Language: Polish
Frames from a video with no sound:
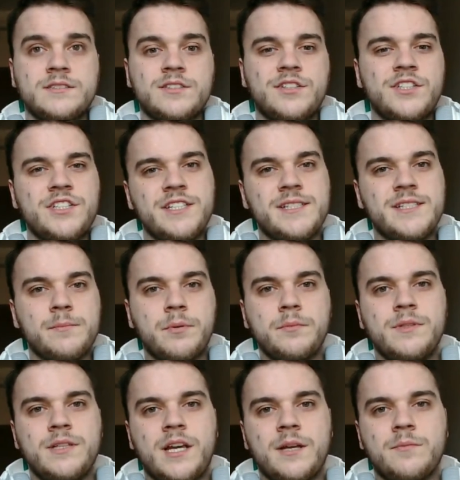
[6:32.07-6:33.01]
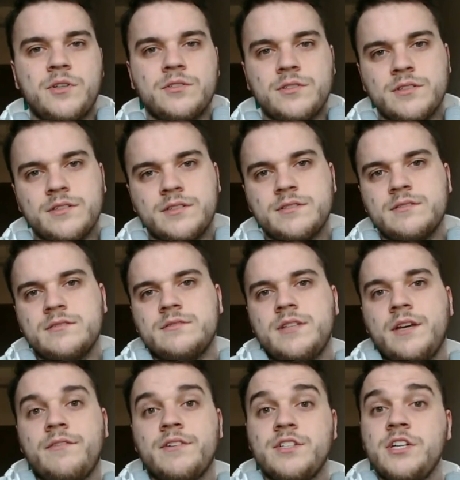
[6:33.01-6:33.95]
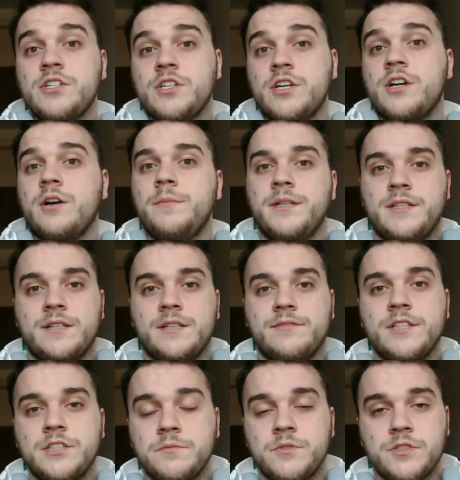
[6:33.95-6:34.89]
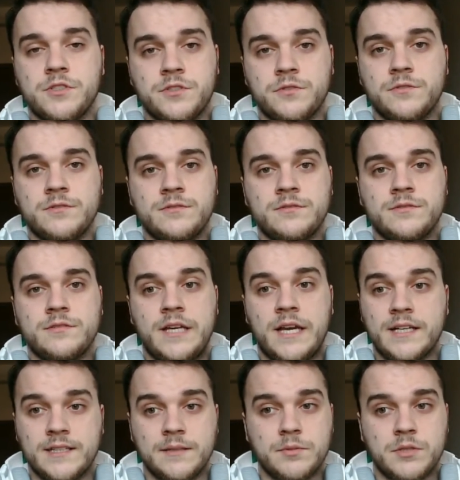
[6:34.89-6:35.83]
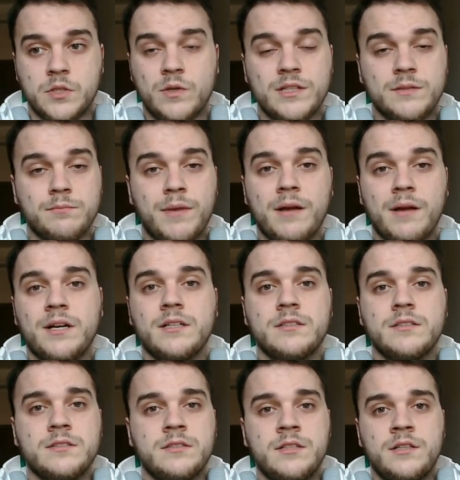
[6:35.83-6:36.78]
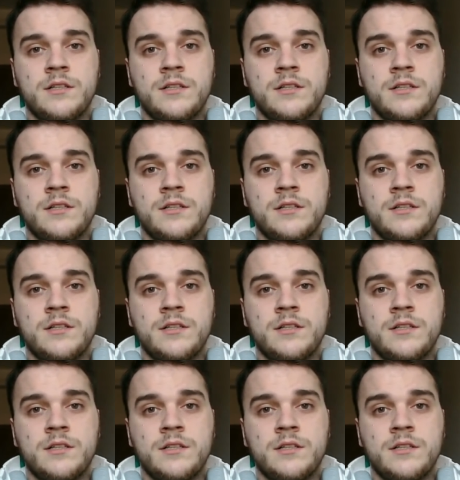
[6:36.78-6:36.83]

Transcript: to też nie zapominajmy o tych najważniejszych kobietach w naszym życiu, jak na przykład mama,